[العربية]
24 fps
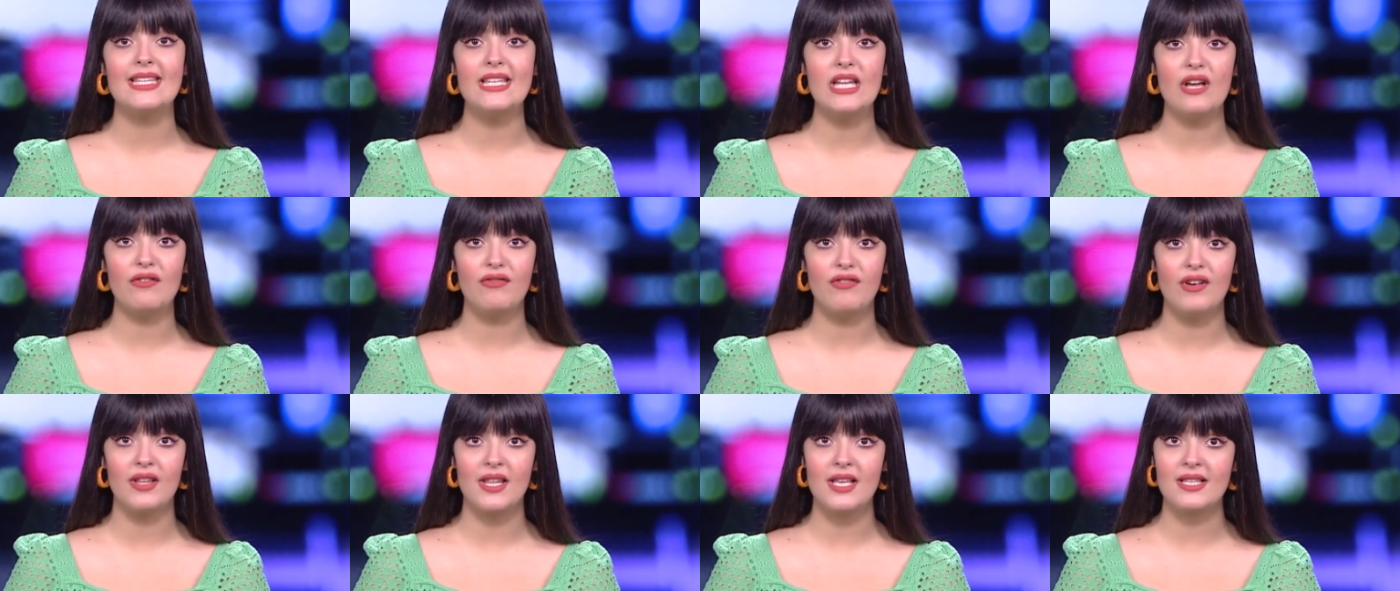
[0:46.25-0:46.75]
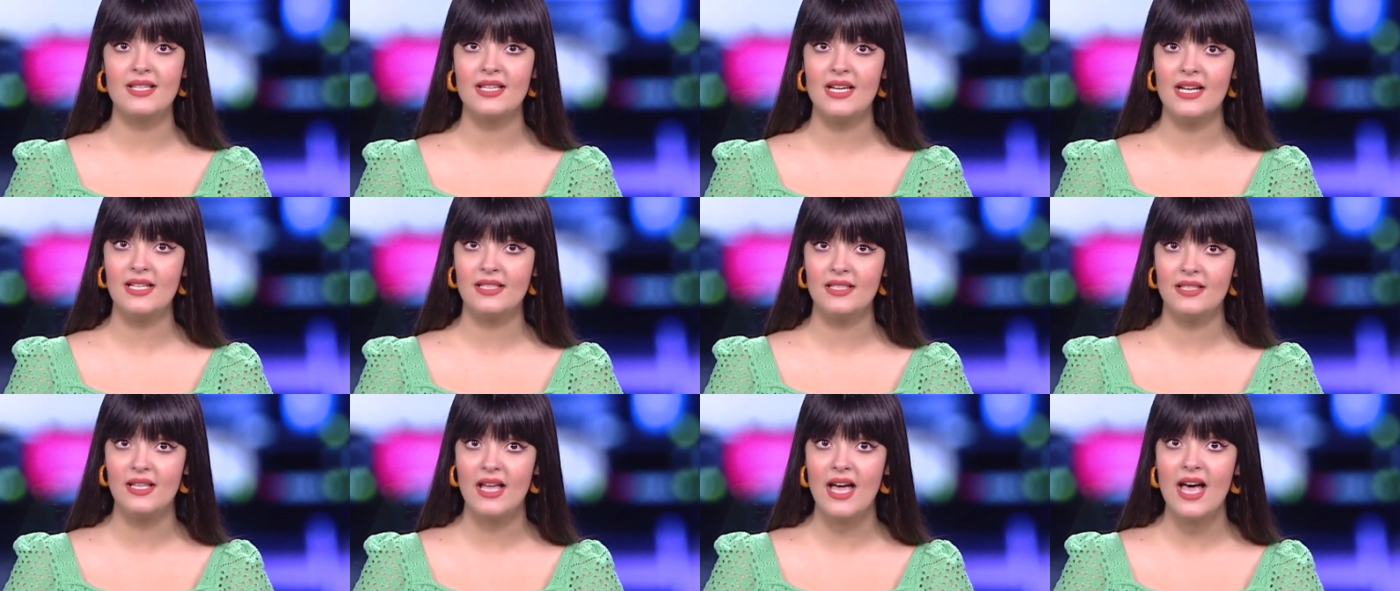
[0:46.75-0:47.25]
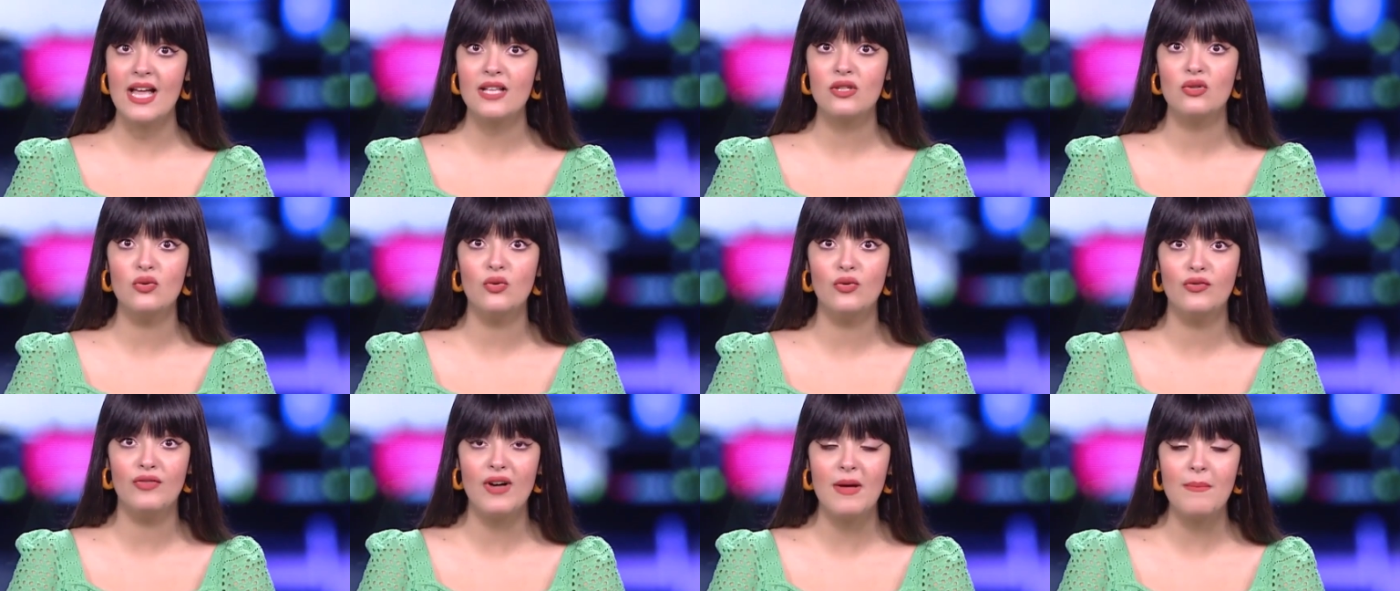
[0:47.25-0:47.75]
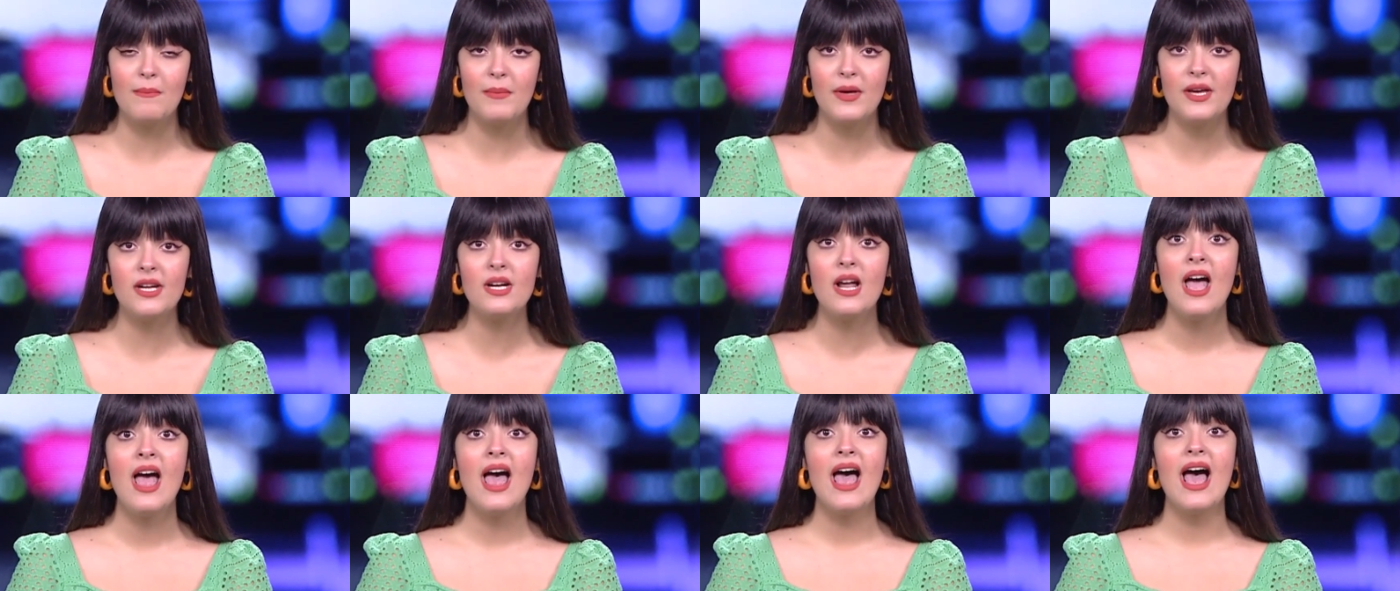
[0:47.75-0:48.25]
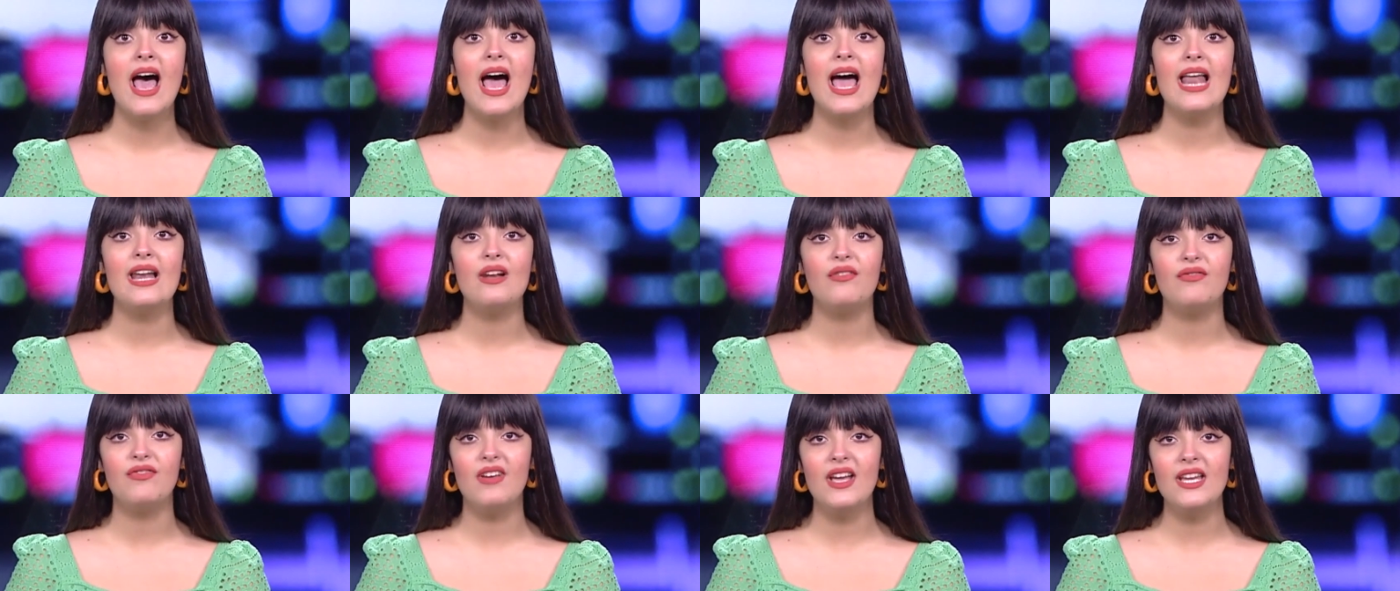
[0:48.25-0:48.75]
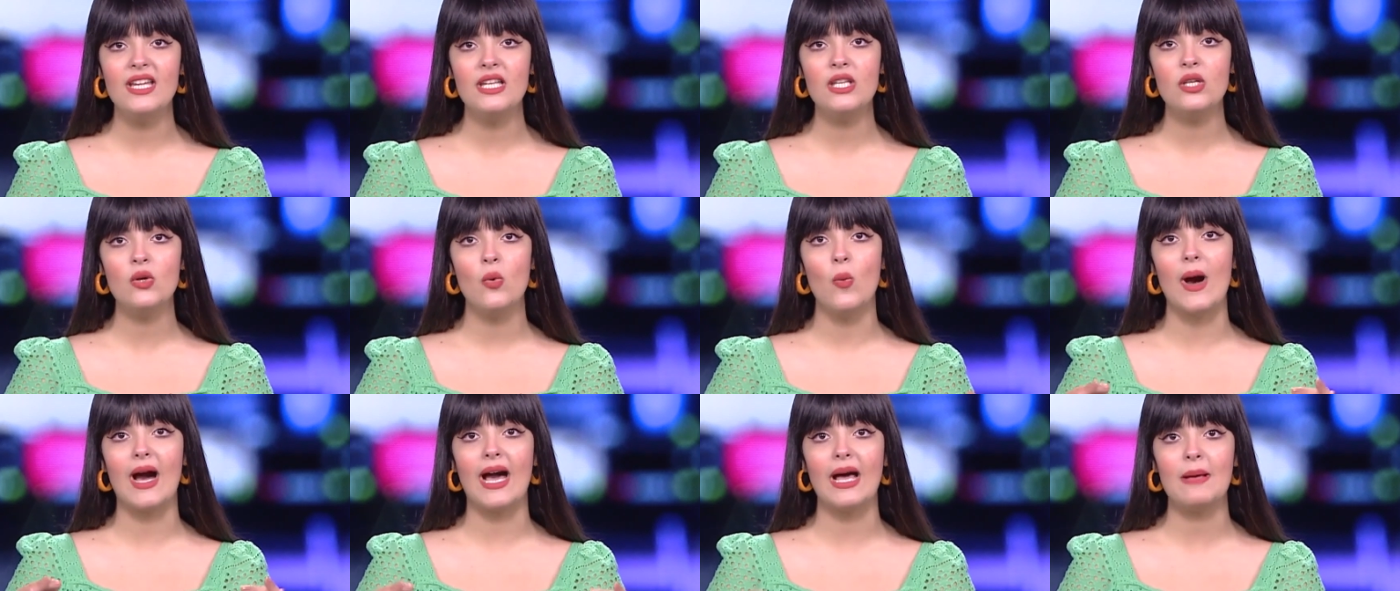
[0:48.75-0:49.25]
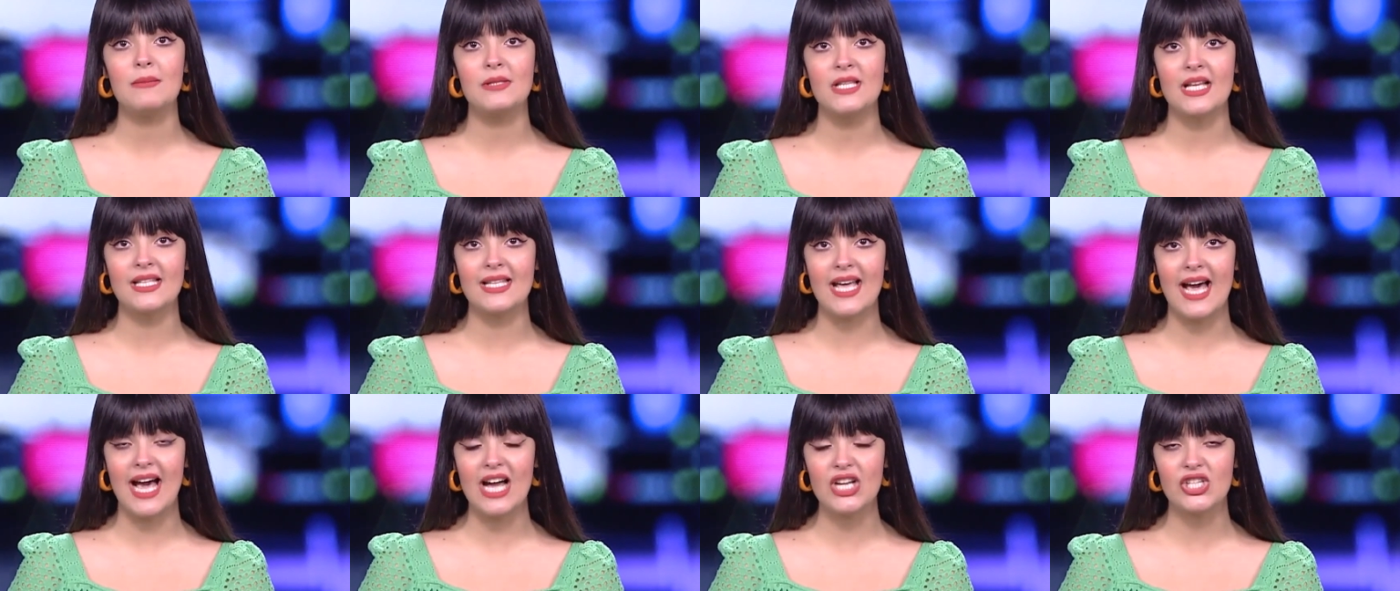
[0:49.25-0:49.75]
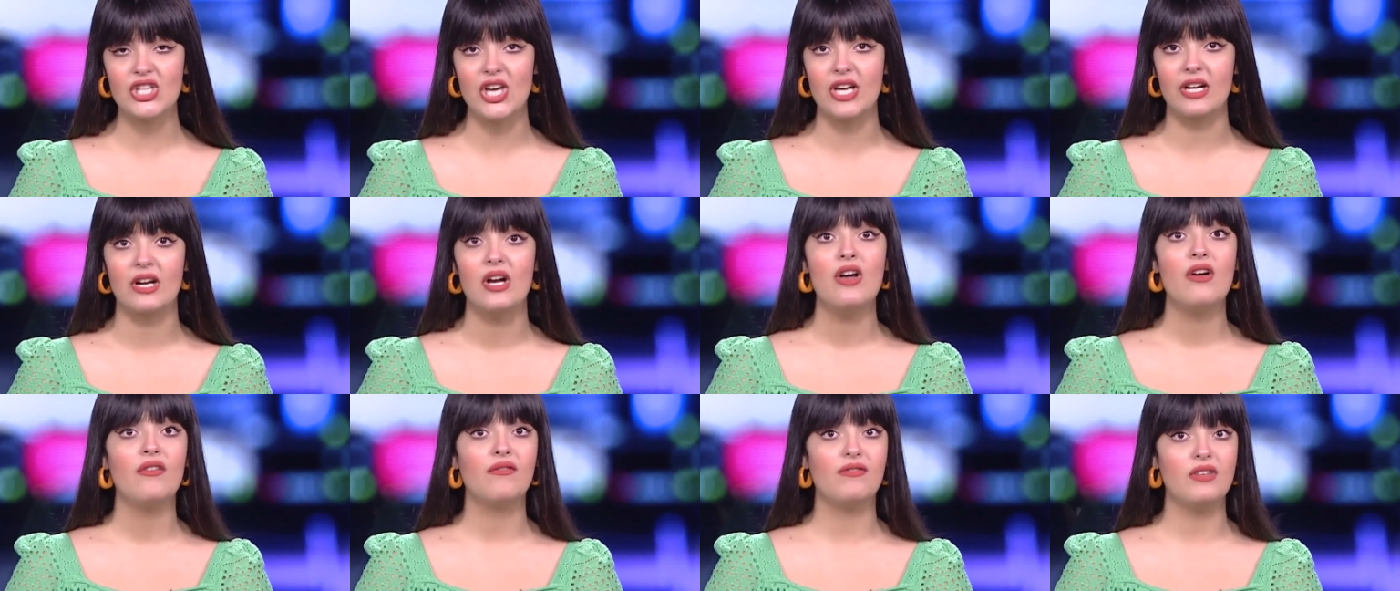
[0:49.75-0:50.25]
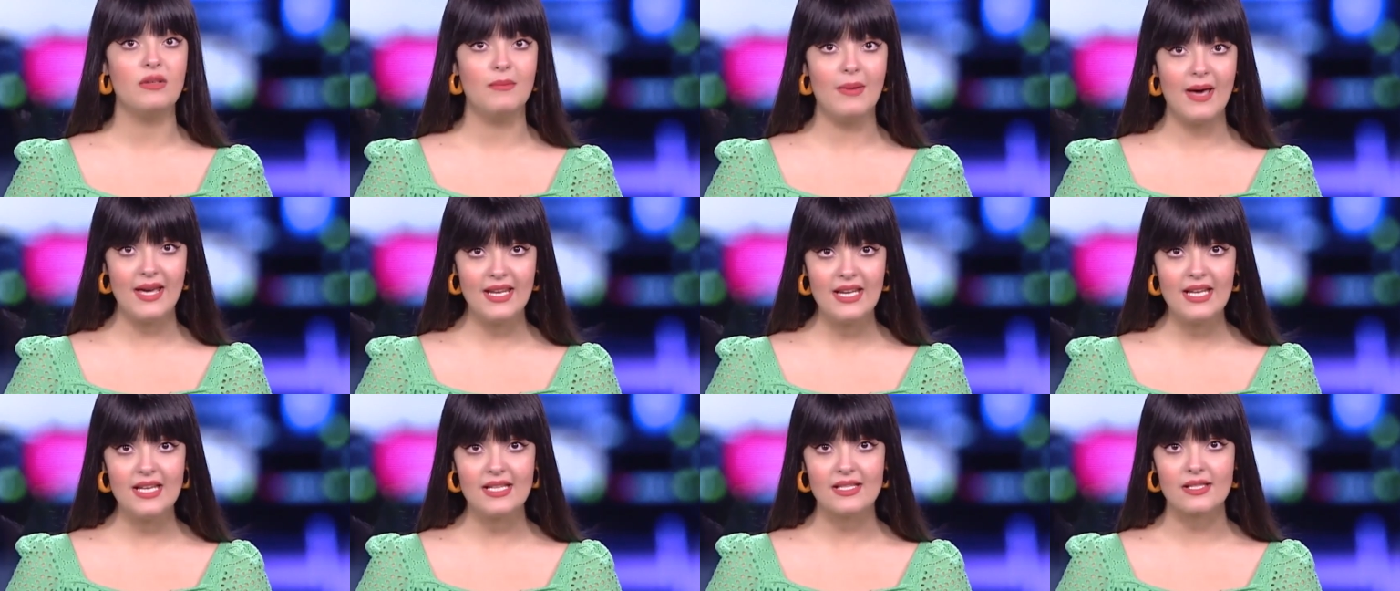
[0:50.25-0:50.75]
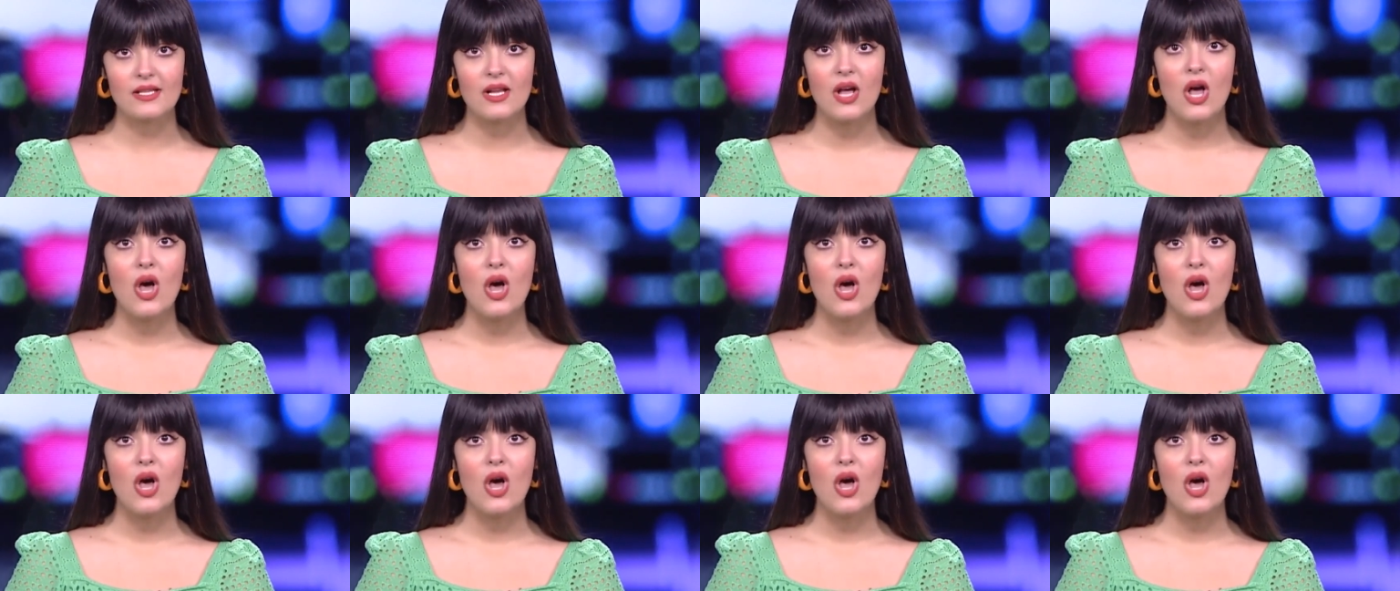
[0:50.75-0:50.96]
نفذت اعتداءات نوفمبر 2015 في باريس